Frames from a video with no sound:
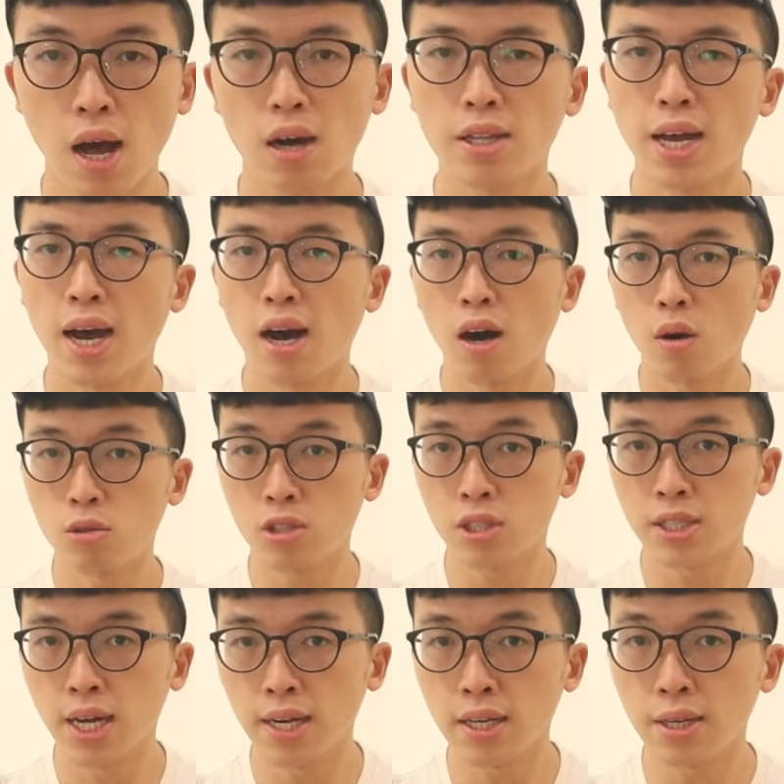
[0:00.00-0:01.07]
Hello， 大家好，我是
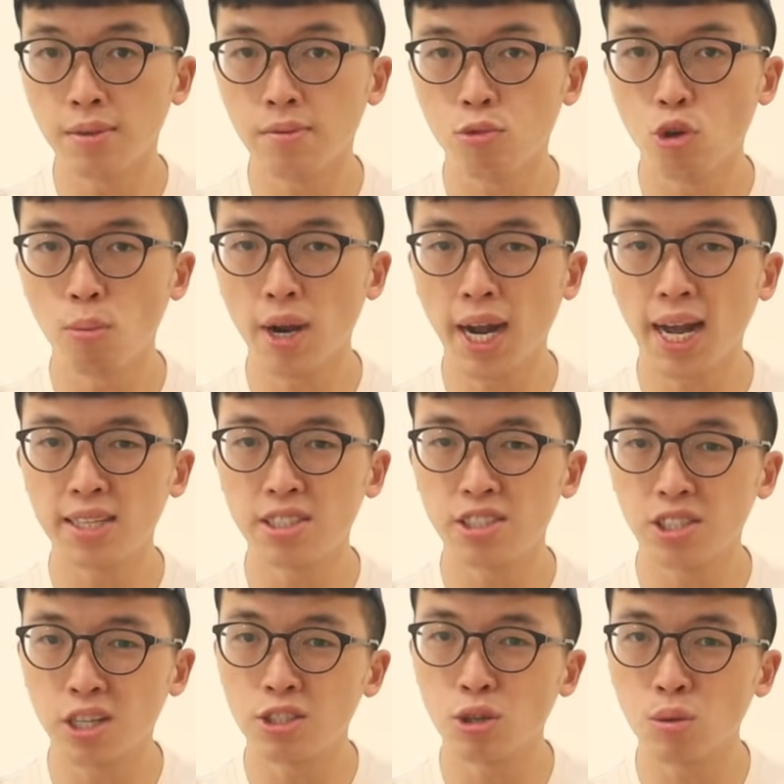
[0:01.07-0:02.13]
史丹利。原本开季
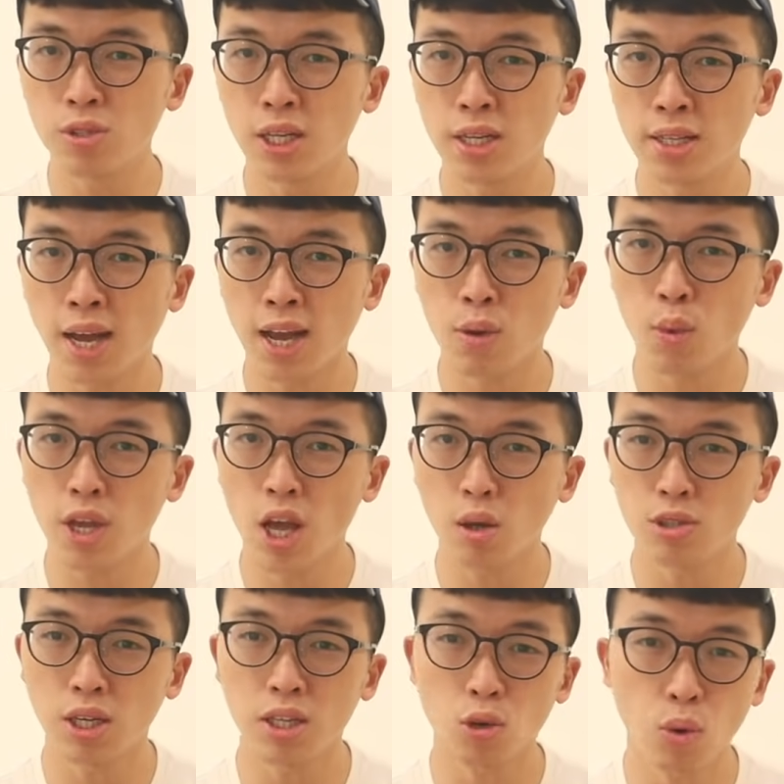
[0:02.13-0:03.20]
陈冲庭还因为腰
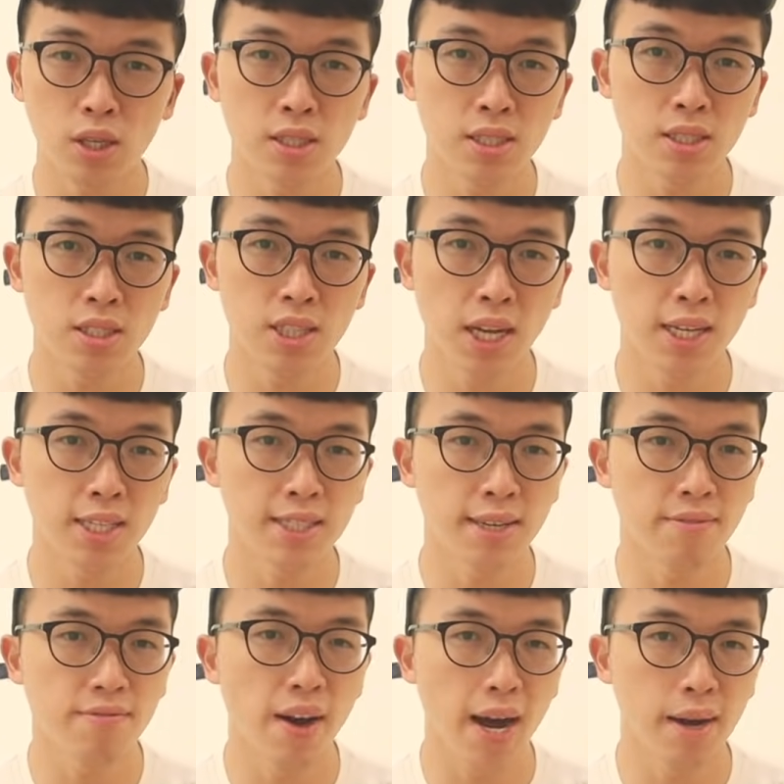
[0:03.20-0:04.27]
伤的关系暂离
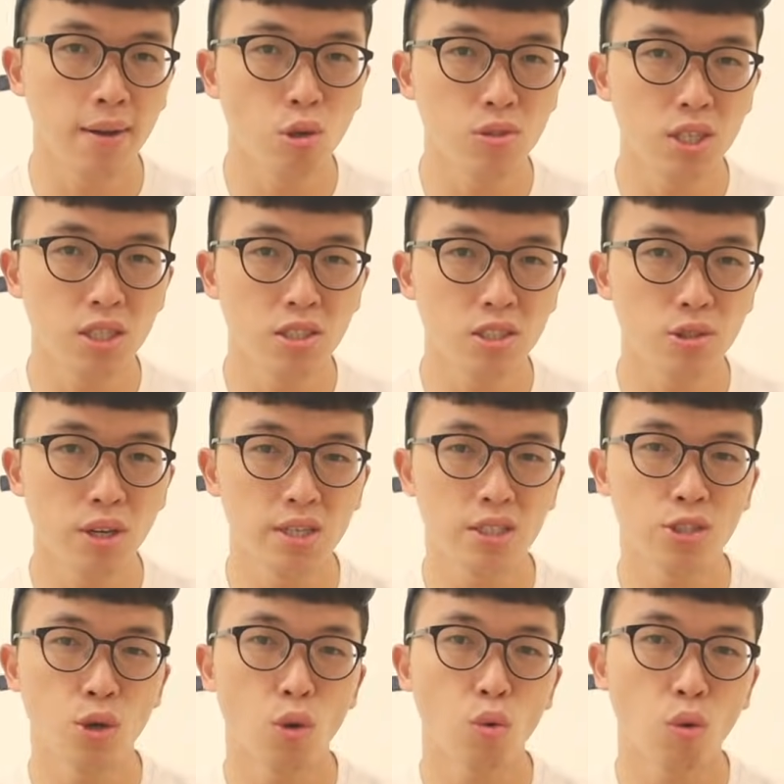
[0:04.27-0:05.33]
先发，中间是队
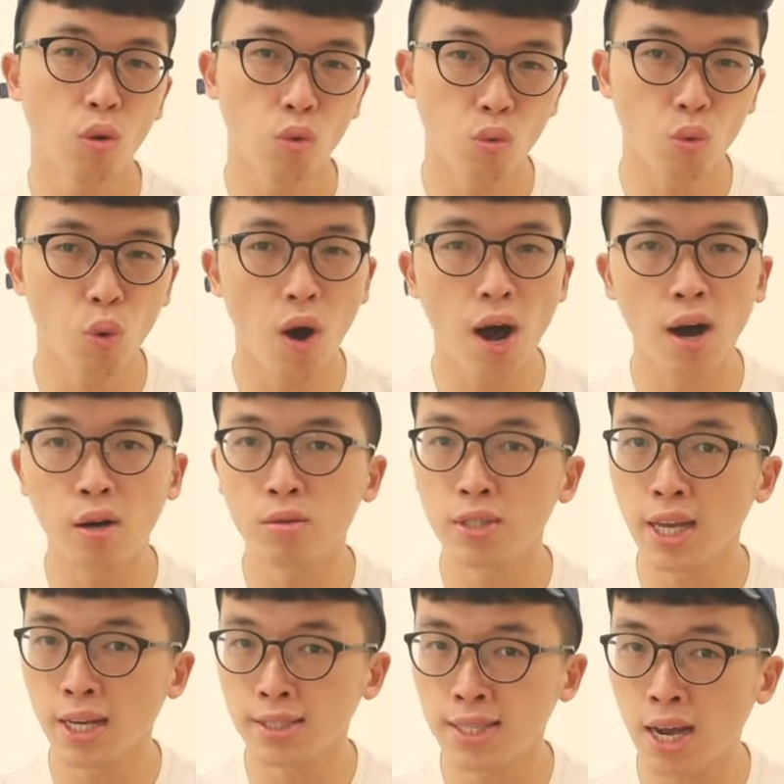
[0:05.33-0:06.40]
启用过吴国豪、
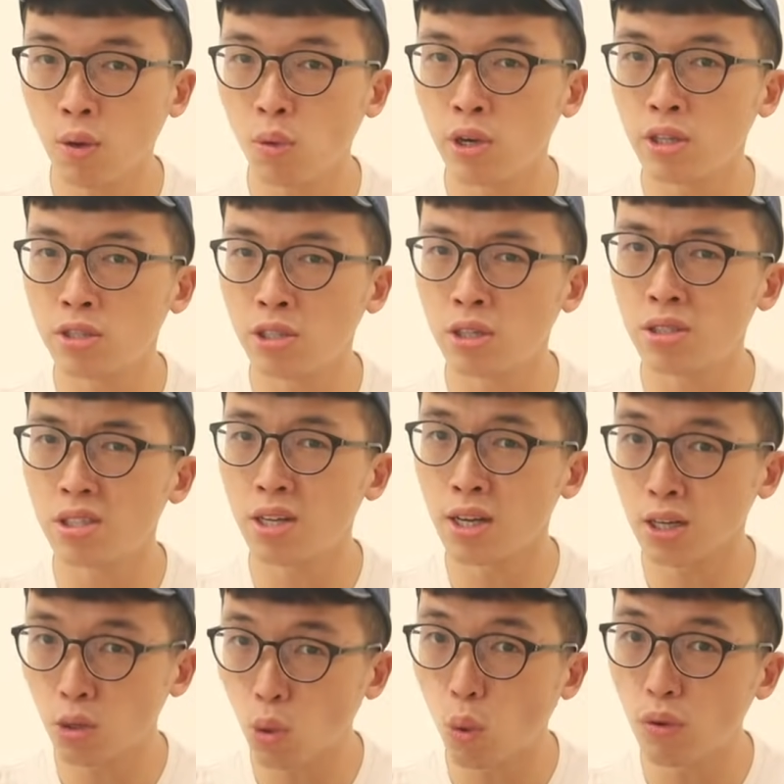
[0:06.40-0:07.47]
杨家伟，甚至
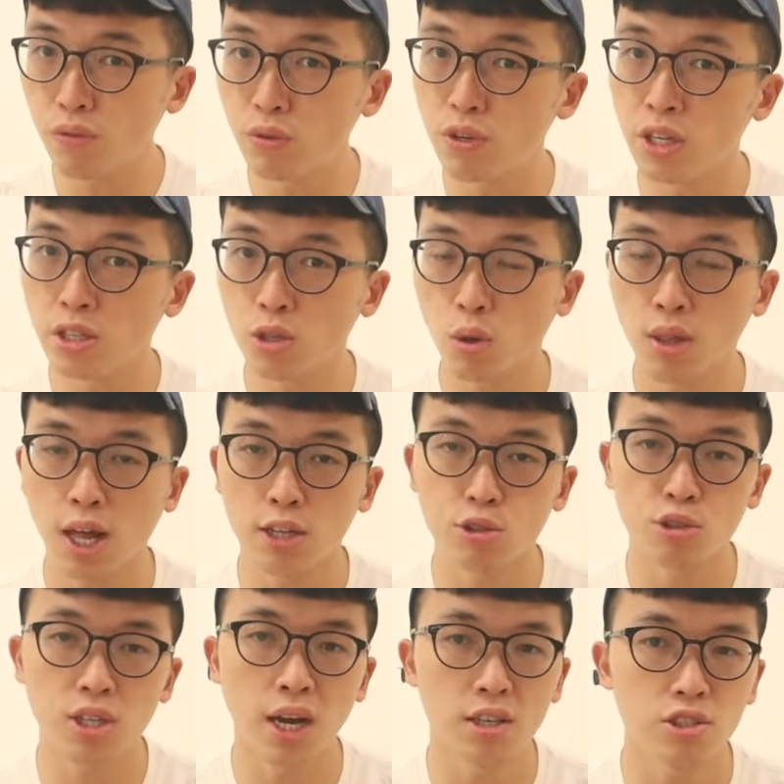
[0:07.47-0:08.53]
连郭富林都拉去
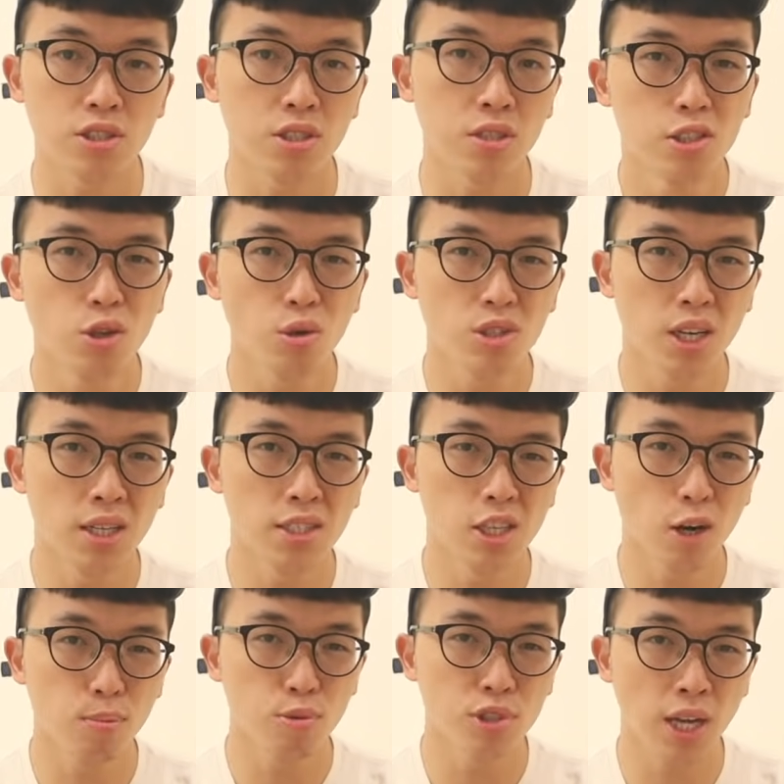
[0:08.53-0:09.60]
尝试，结果成
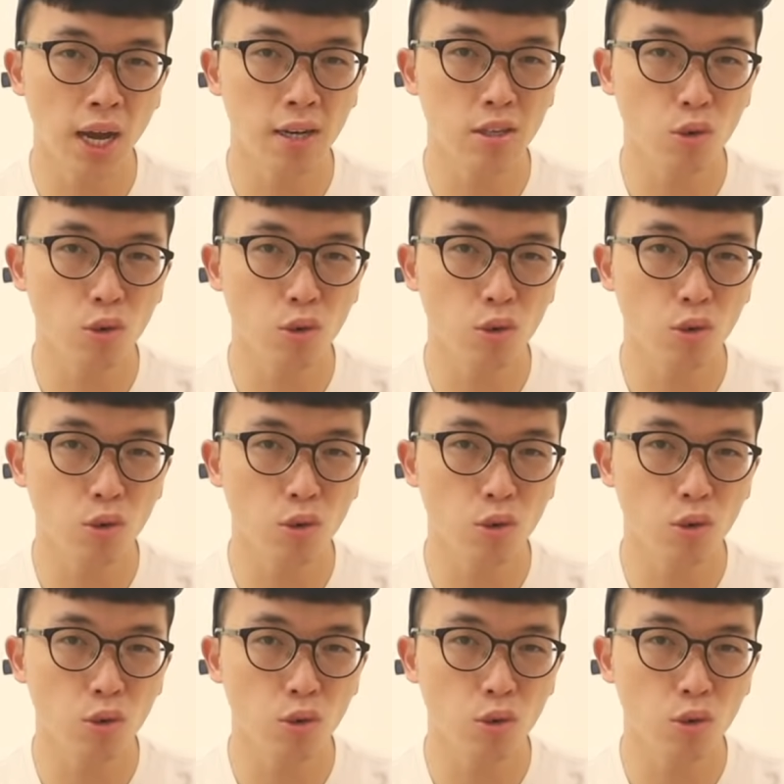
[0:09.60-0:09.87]
效不彰。